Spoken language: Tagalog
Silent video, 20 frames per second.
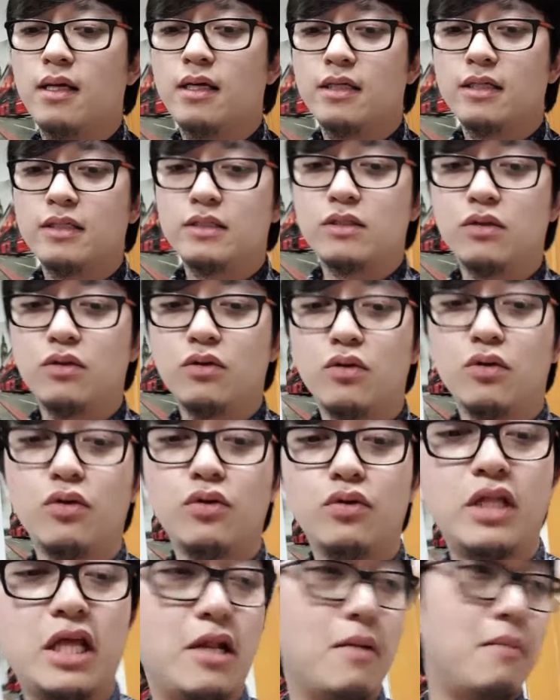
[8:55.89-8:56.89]
So
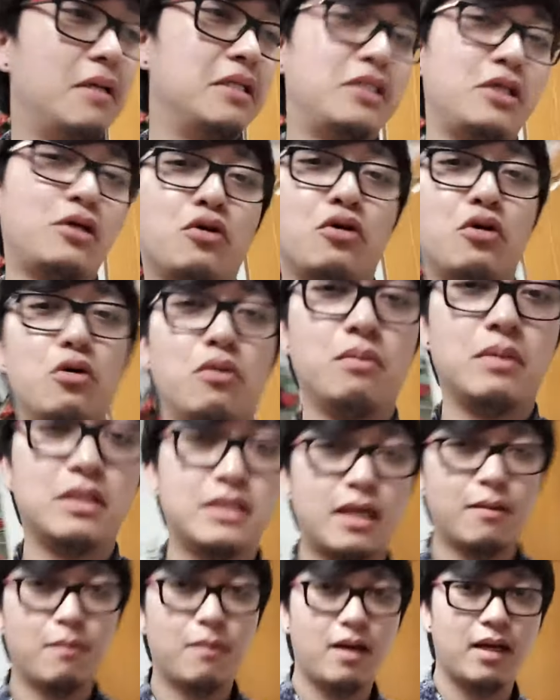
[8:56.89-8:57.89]
hindi naman siguro
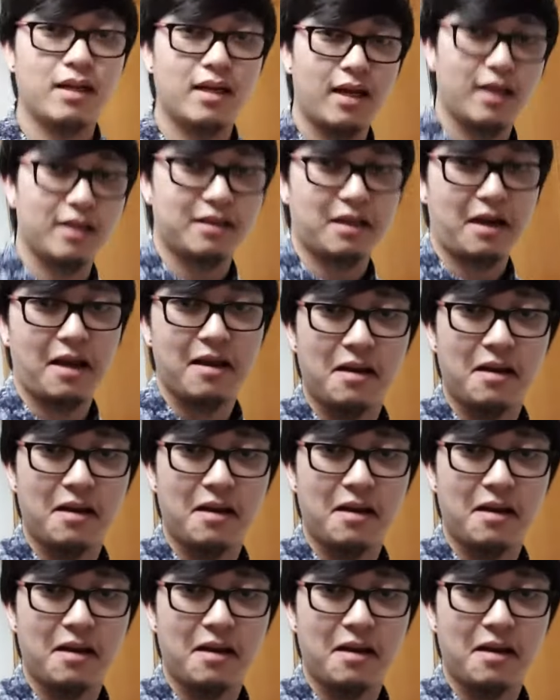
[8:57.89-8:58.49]
masama na i-try